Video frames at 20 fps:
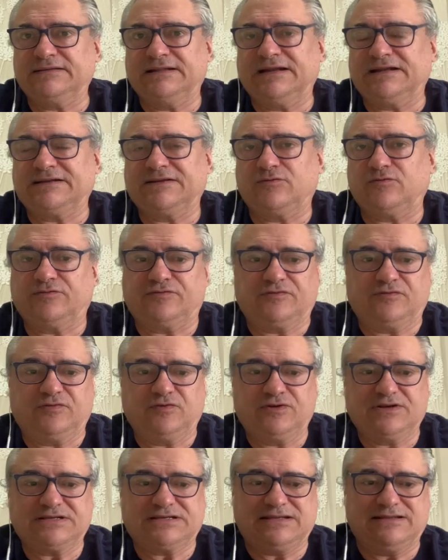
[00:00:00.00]
las
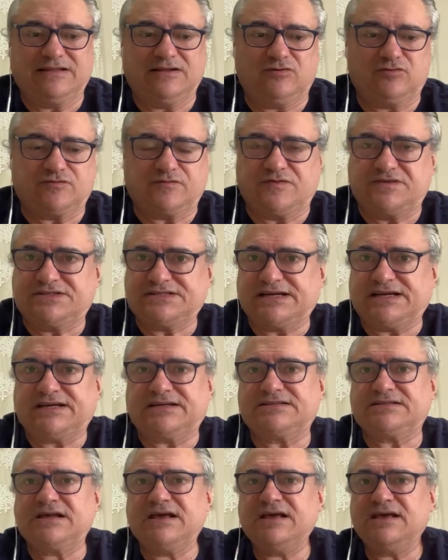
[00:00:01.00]
negociaciones y de los
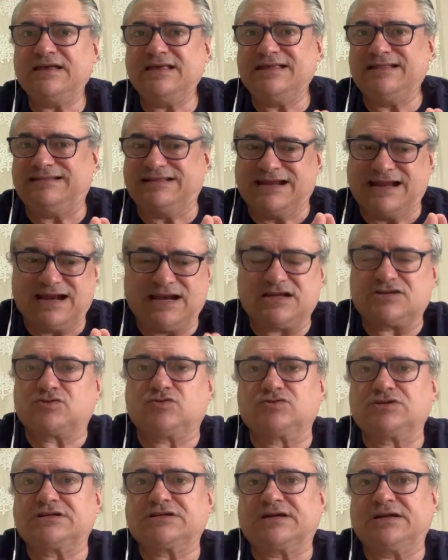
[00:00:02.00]
fichajes y tener las
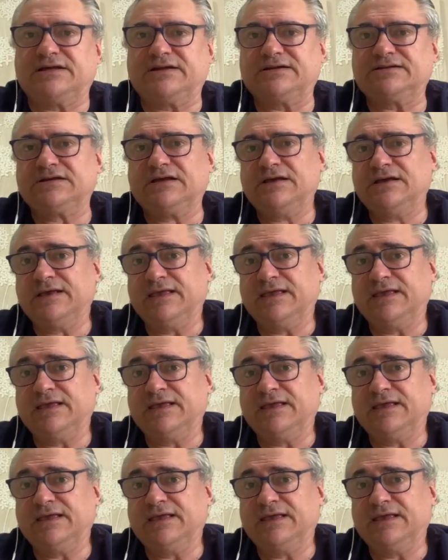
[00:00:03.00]
cosas claras,